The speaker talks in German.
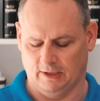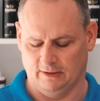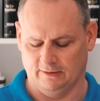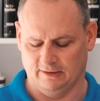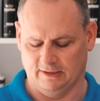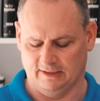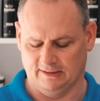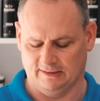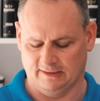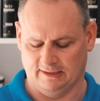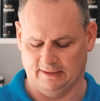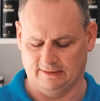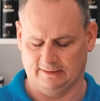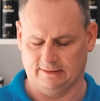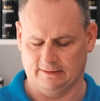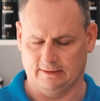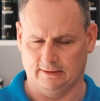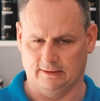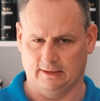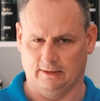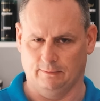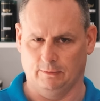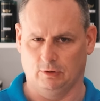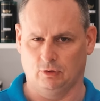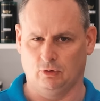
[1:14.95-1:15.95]
Also das heißt,
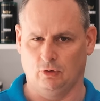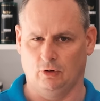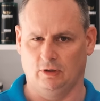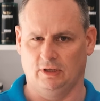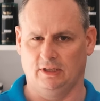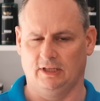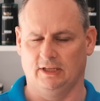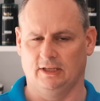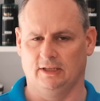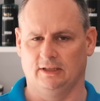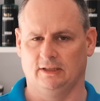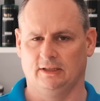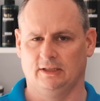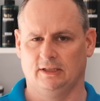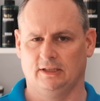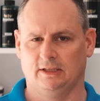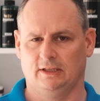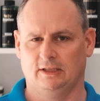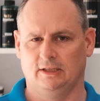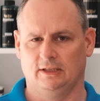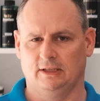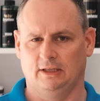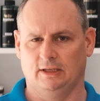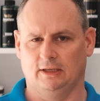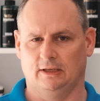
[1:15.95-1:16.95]
damit könnt ihr
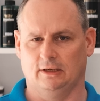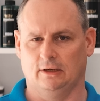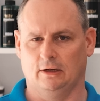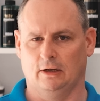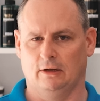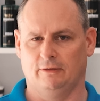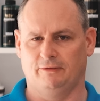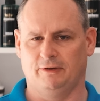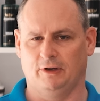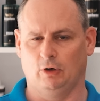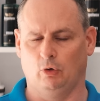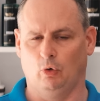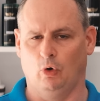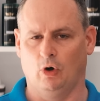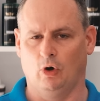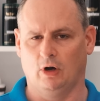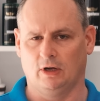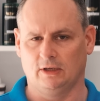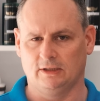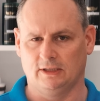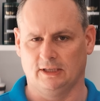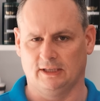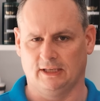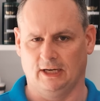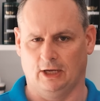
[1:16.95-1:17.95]
äh,
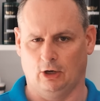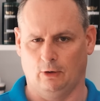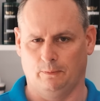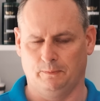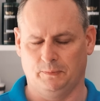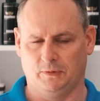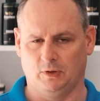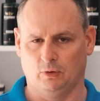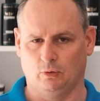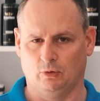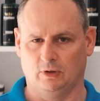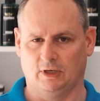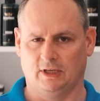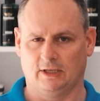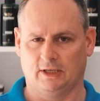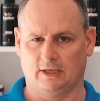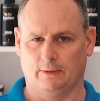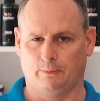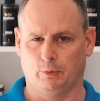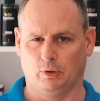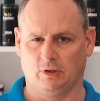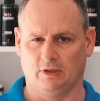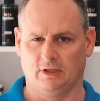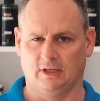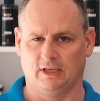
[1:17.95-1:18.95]
verloren geglaubte oder
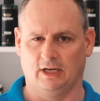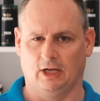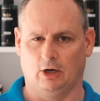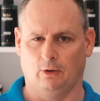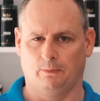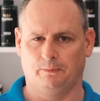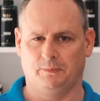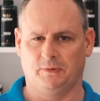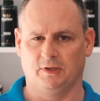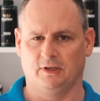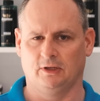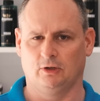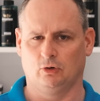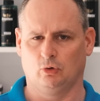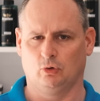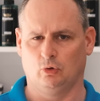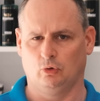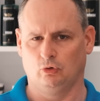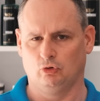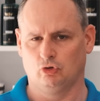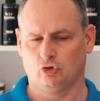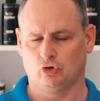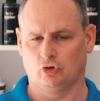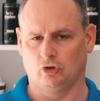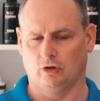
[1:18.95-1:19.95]
kaputt geglaubte
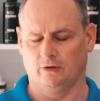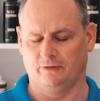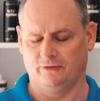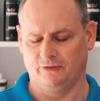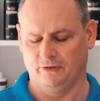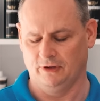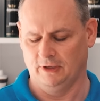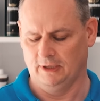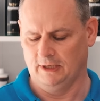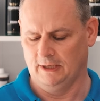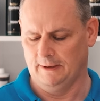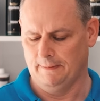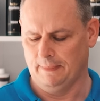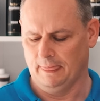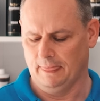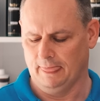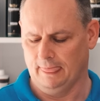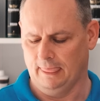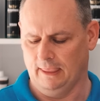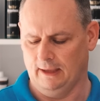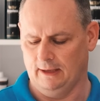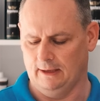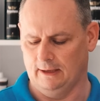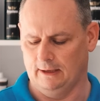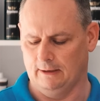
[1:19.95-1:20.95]
Kunststoff
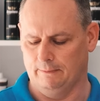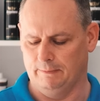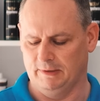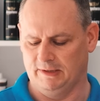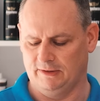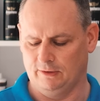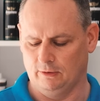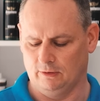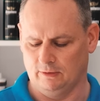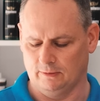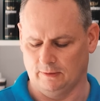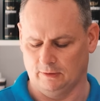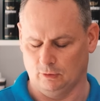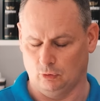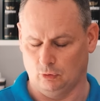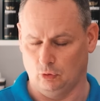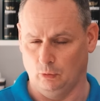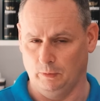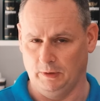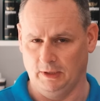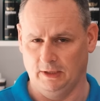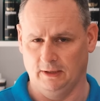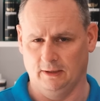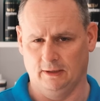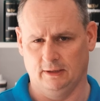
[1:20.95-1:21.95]
äh, bzw.
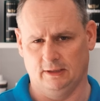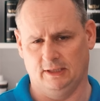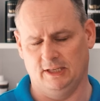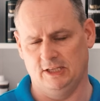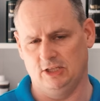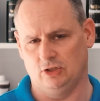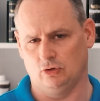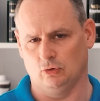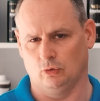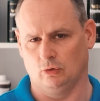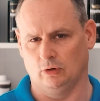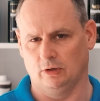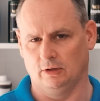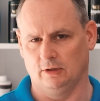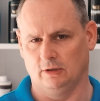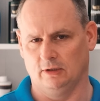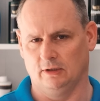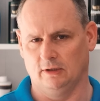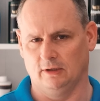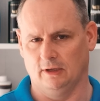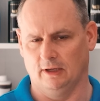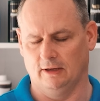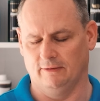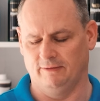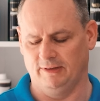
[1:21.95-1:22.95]

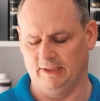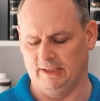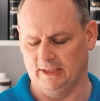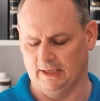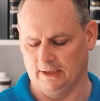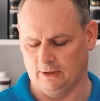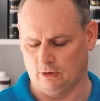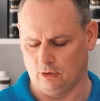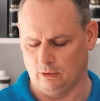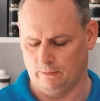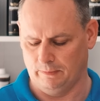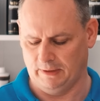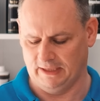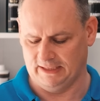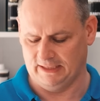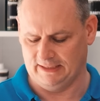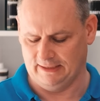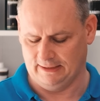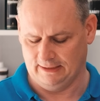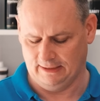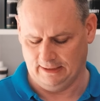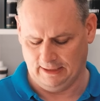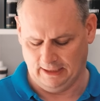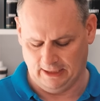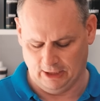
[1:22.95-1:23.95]
Gummidichtungen äh, wieder komplett
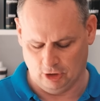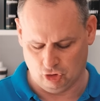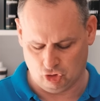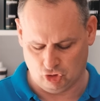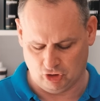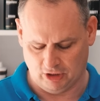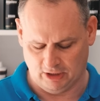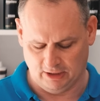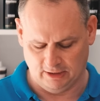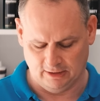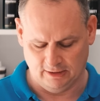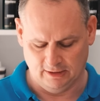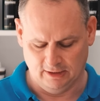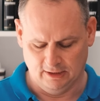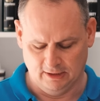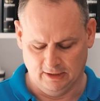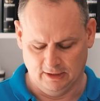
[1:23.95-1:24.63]
herstellen.